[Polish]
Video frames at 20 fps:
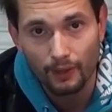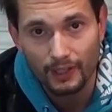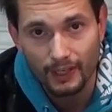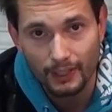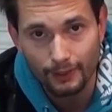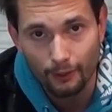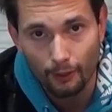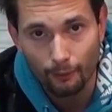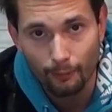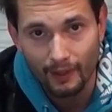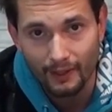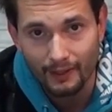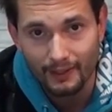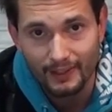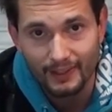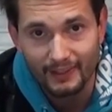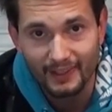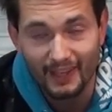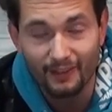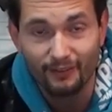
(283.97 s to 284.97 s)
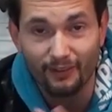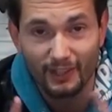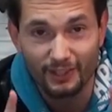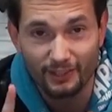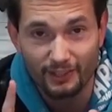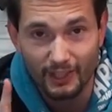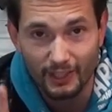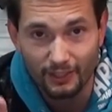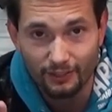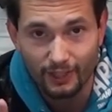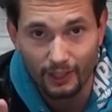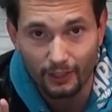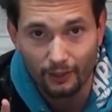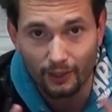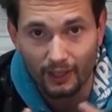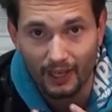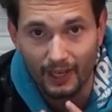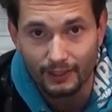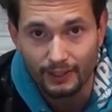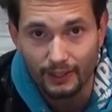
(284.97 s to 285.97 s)
renomę i najważniejsze,
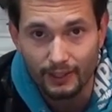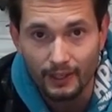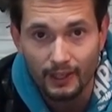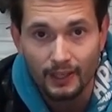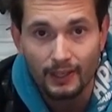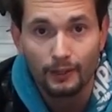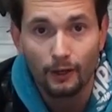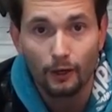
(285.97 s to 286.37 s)
kochani,